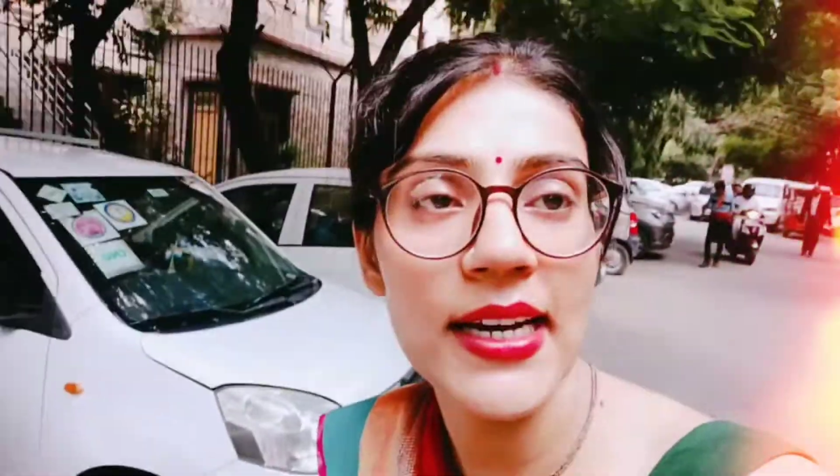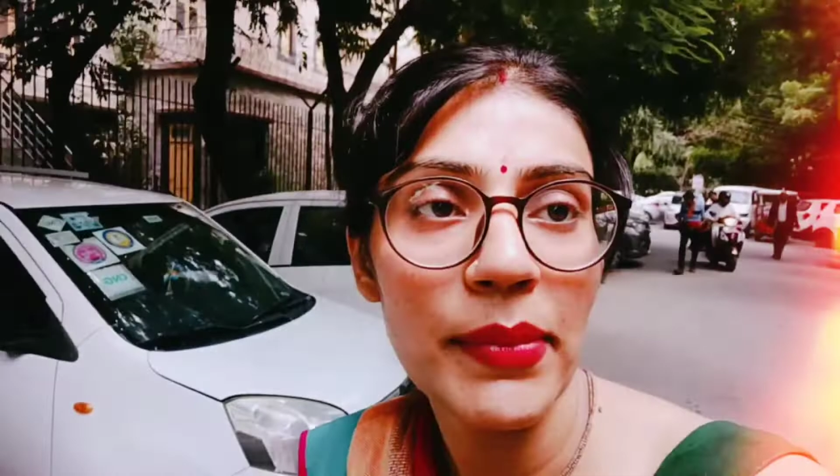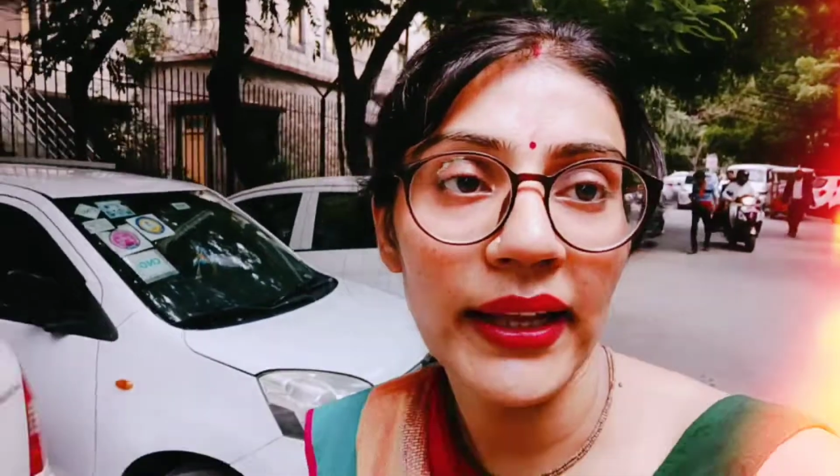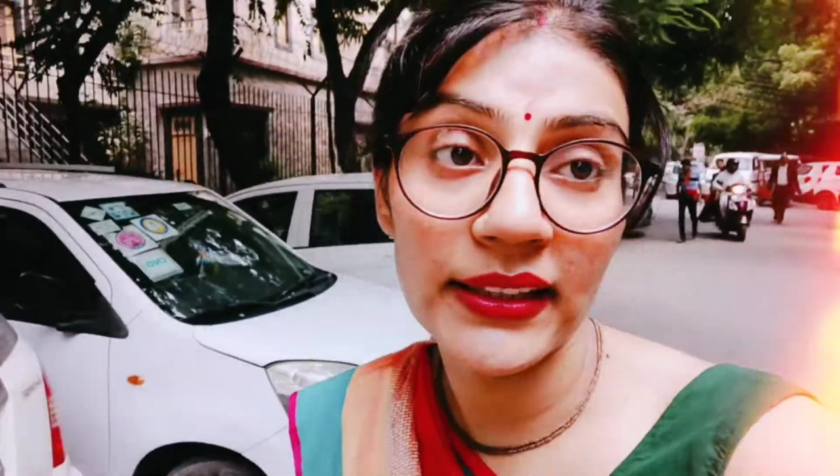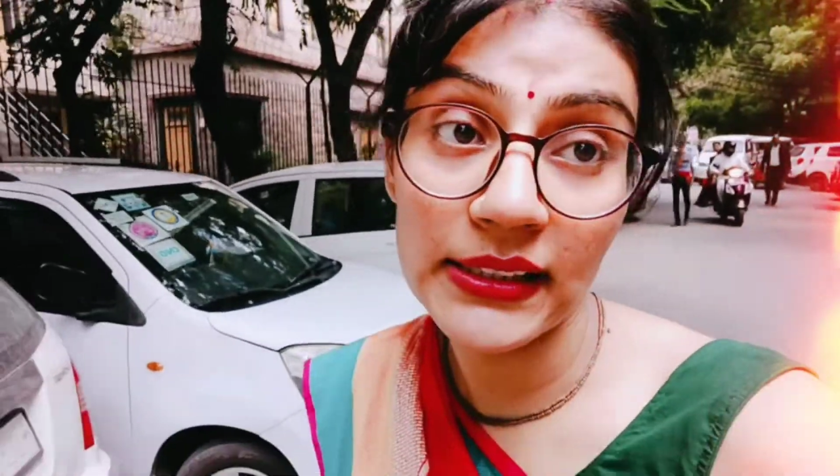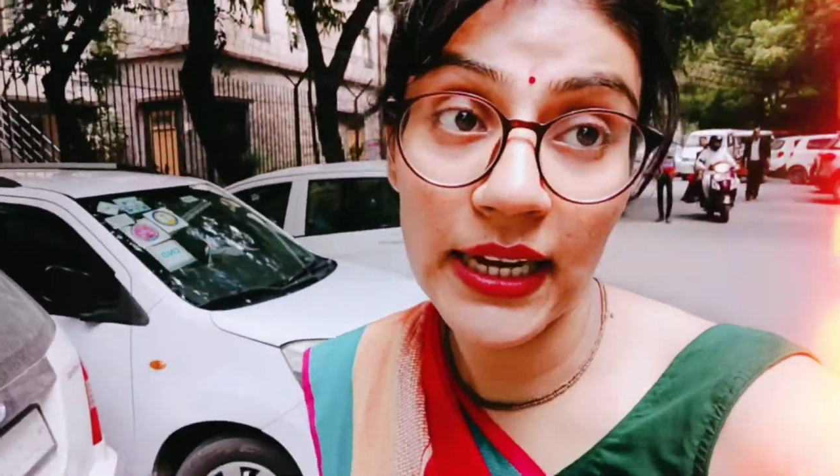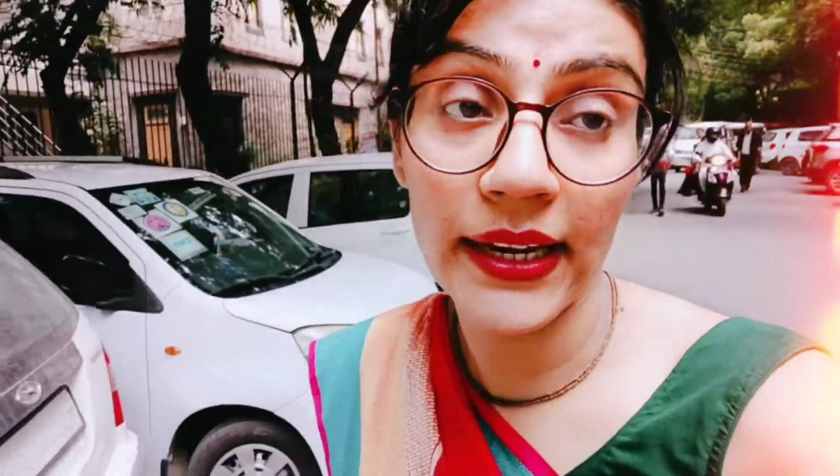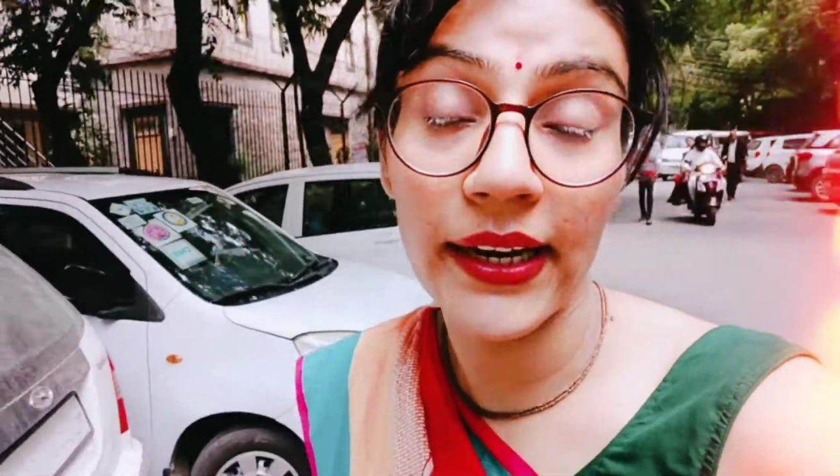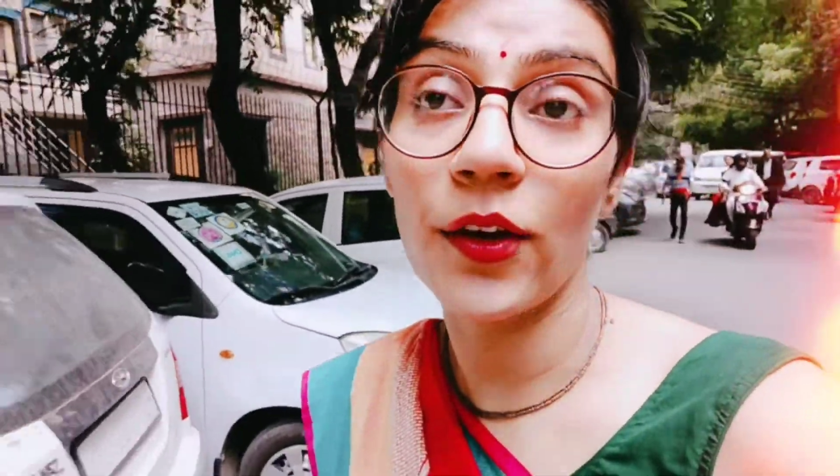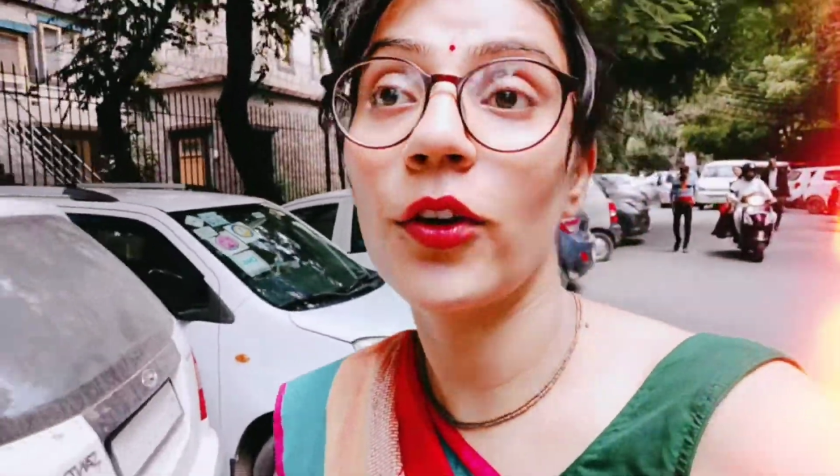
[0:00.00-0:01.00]
ना पैदल जा
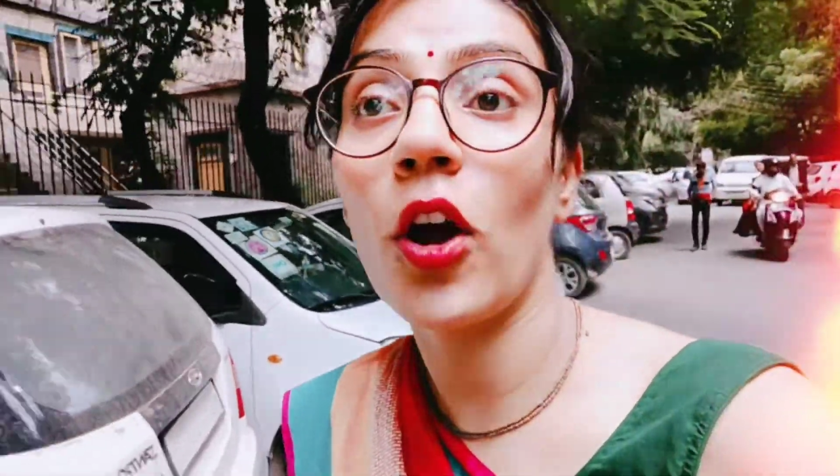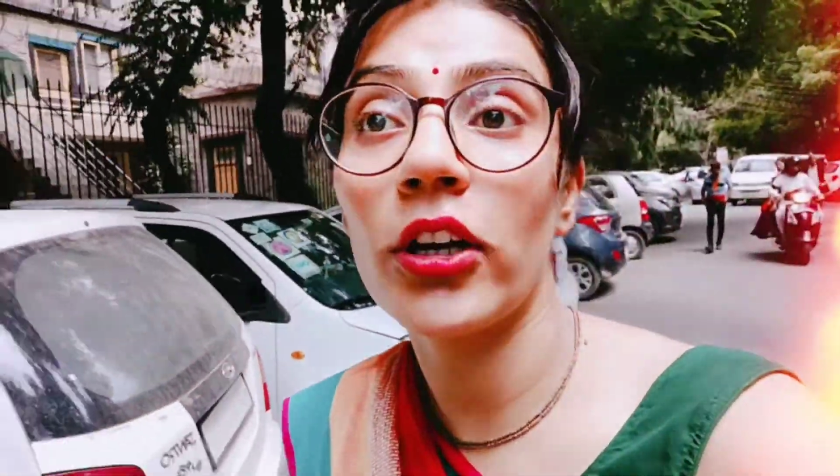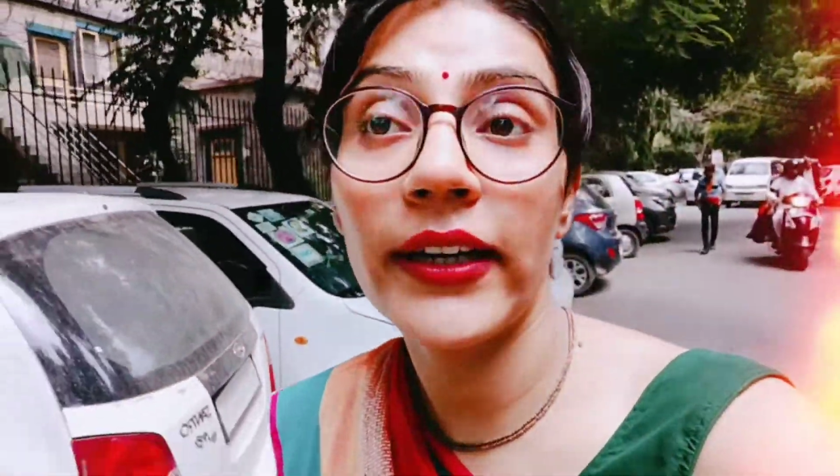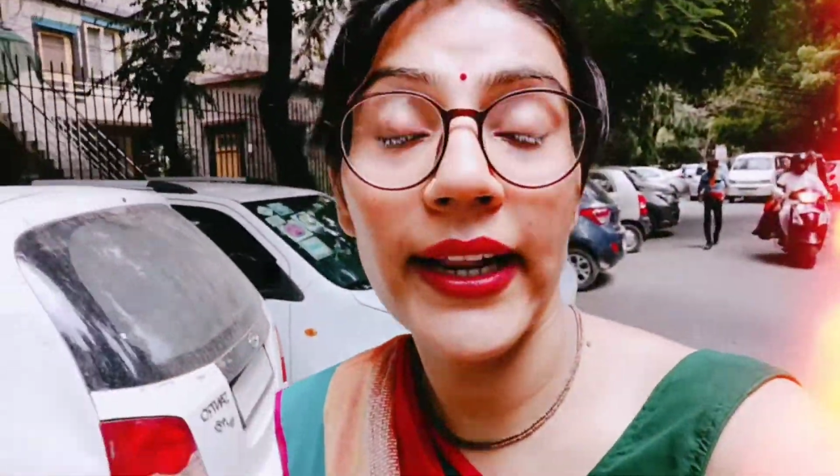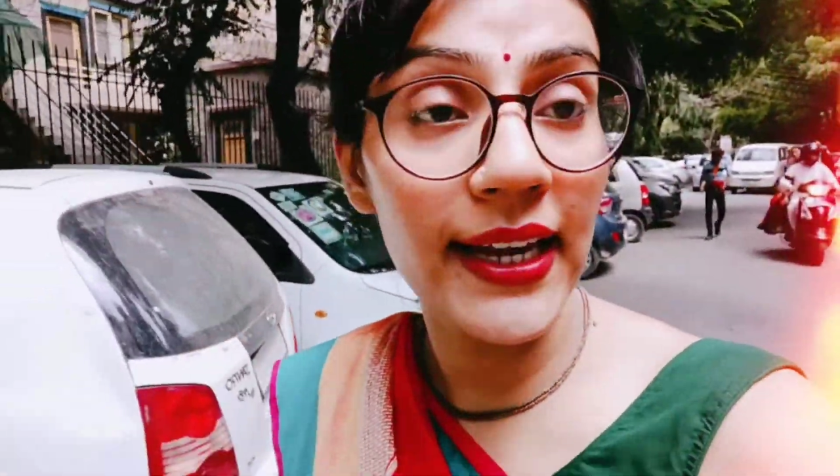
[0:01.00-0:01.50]
रहे हैं क्योंकि ऑलरेडी